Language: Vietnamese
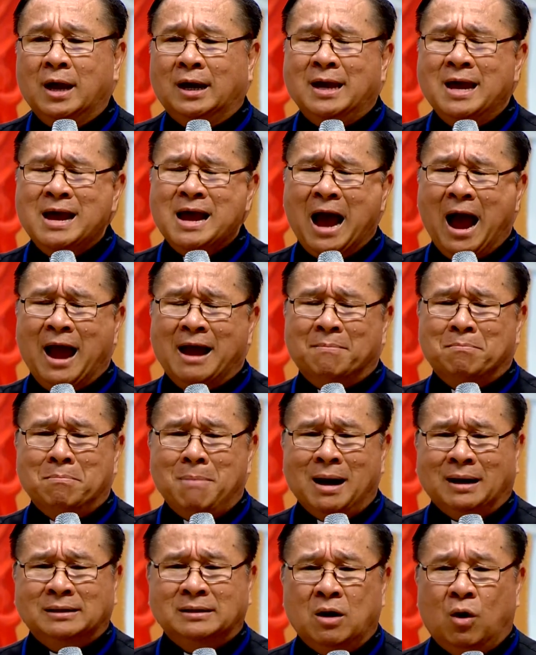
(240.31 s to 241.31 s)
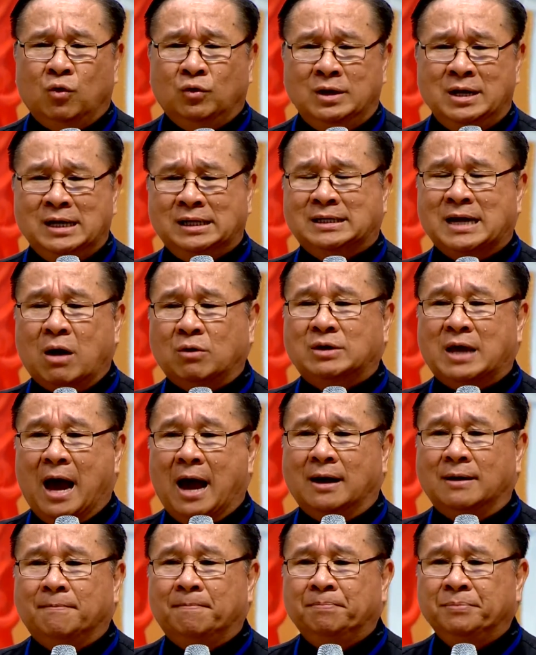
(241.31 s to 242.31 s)
Khi Ngài bắt đầu đi rao
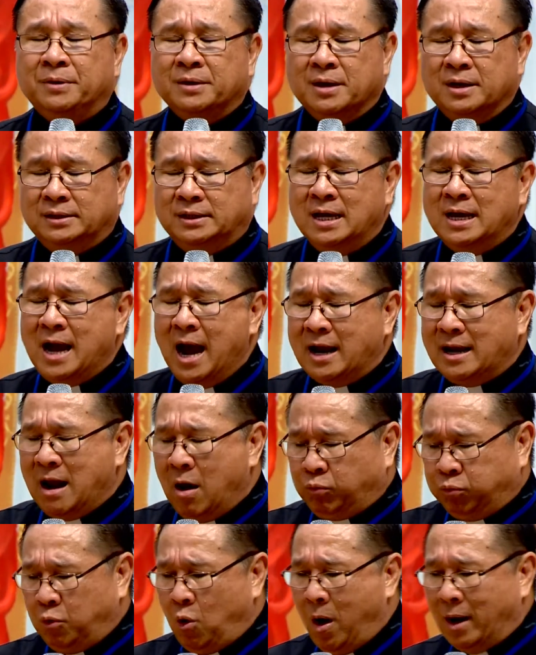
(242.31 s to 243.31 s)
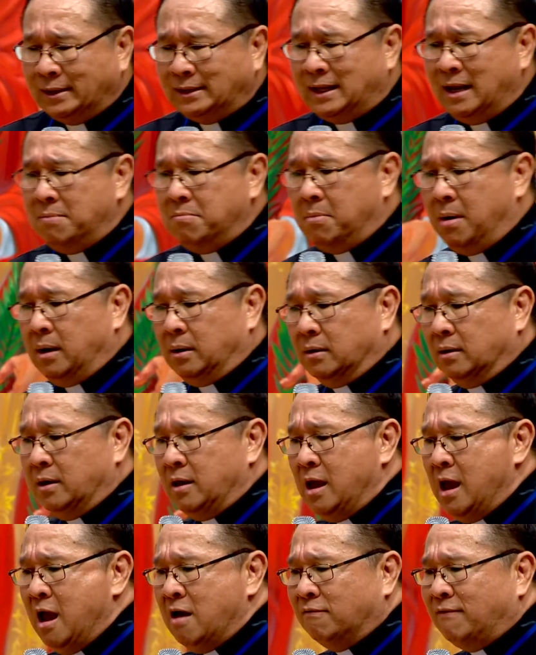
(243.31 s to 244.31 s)
giảng, thì Ngài đọc đoạn tin mừng,
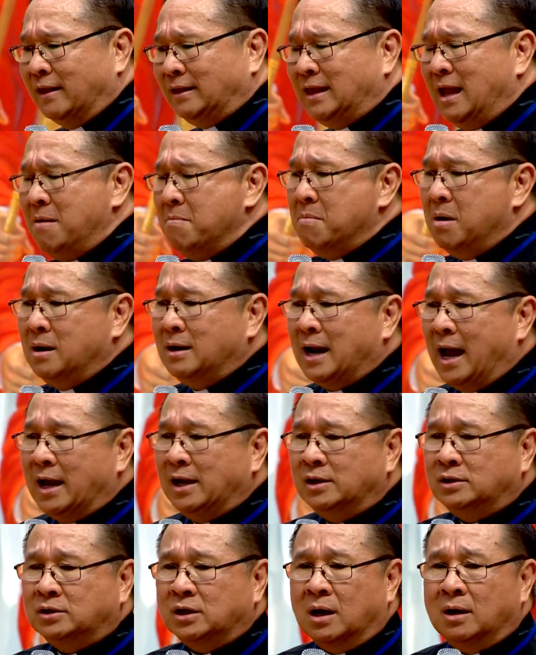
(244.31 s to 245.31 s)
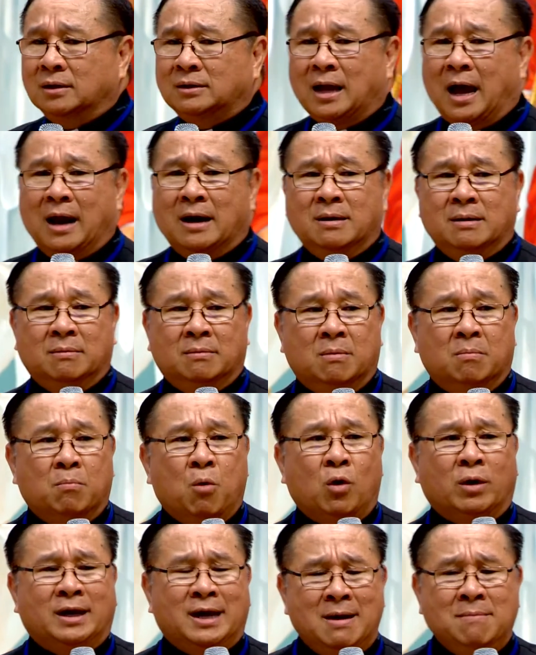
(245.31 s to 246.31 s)
và tin mừng này trở thành
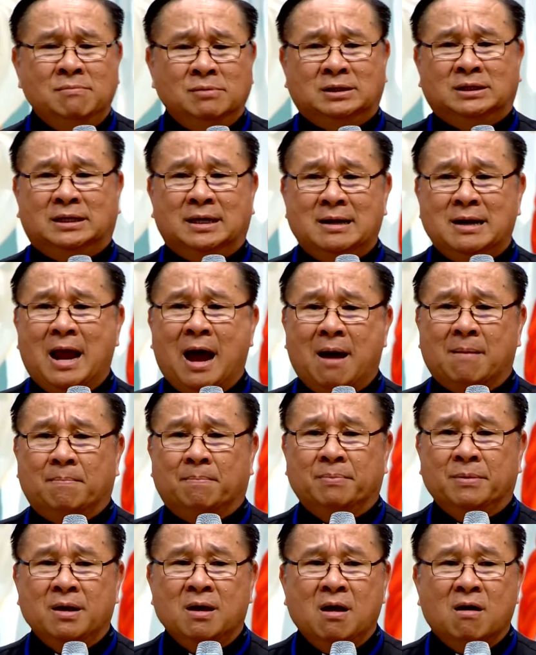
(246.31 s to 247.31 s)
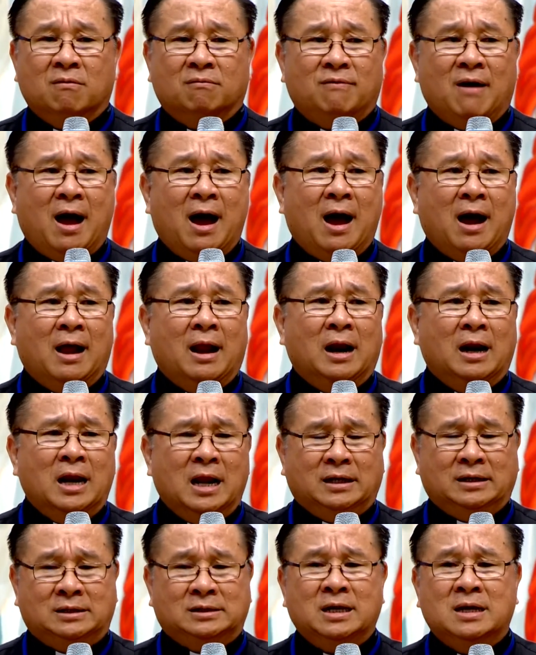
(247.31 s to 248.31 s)
một kim chỉ nam và
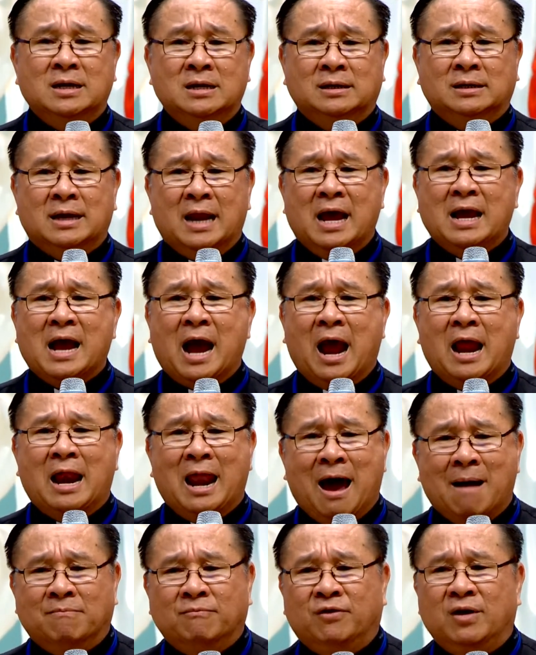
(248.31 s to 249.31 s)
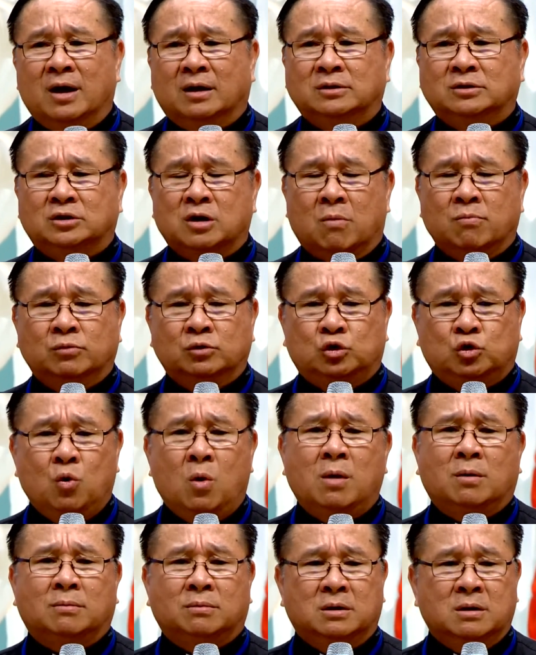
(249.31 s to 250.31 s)
lịch trình để Ngài làm việc trong
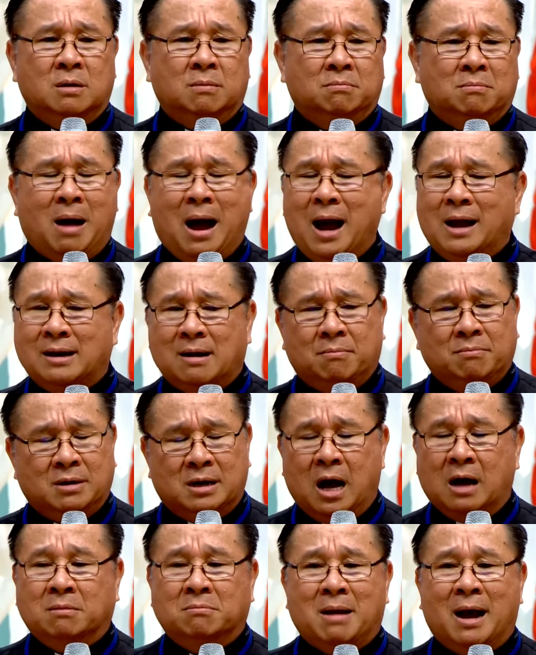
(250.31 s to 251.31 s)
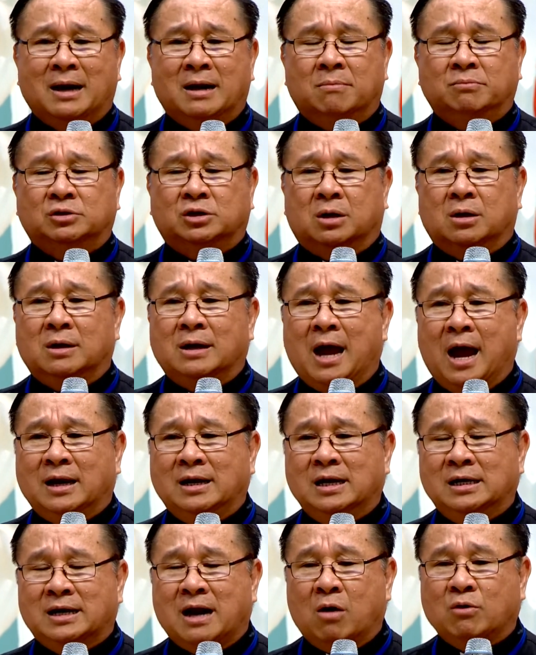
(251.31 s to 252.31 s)
suốt những ba năm, gần ba năm trời Ngài
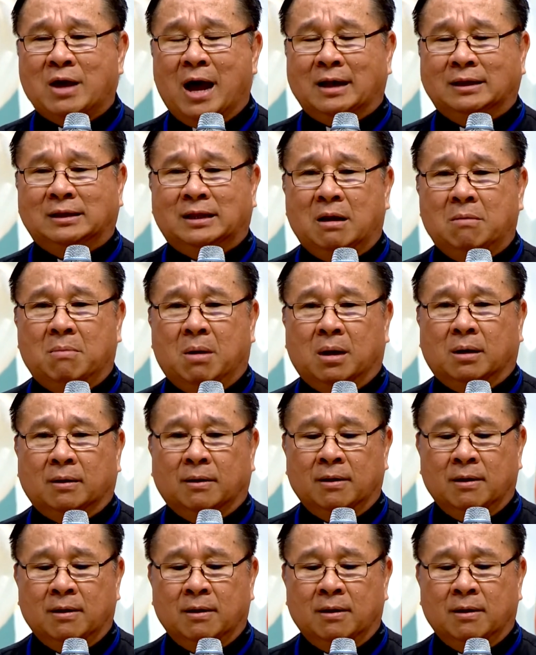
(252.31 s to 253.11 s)
đi rao giảng tin mừng.